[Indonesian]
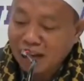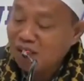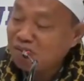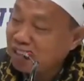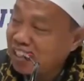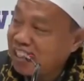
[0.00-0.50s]

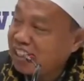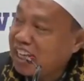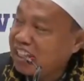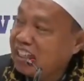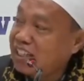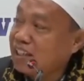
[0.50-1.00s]
kafirin
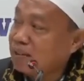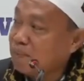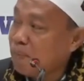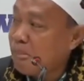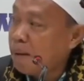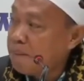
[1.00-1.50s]
tadi ini
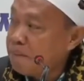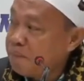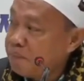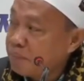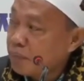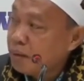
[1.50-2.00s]

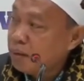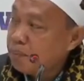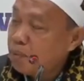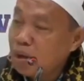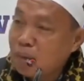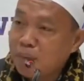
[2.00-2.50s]

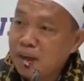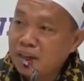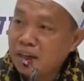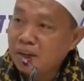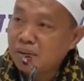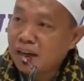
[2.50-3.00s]
pola
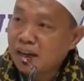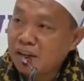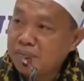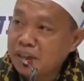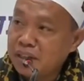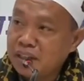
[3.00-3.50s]
pandang orang
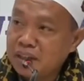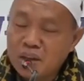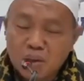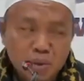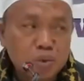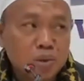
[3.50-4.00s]
kafir ini
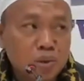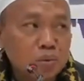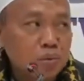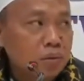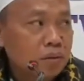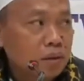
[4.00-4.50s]

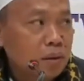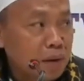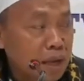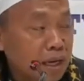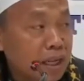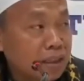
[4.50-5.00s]
justru
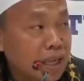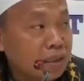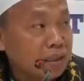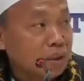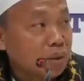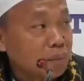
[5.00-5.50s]

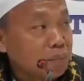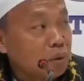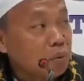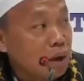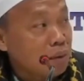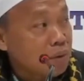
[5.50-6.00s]
kemelaratan itu ada
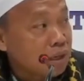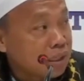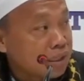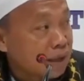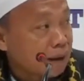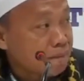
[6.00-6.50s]
peluang
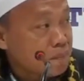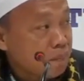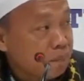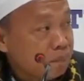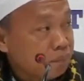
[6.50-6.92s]
baginya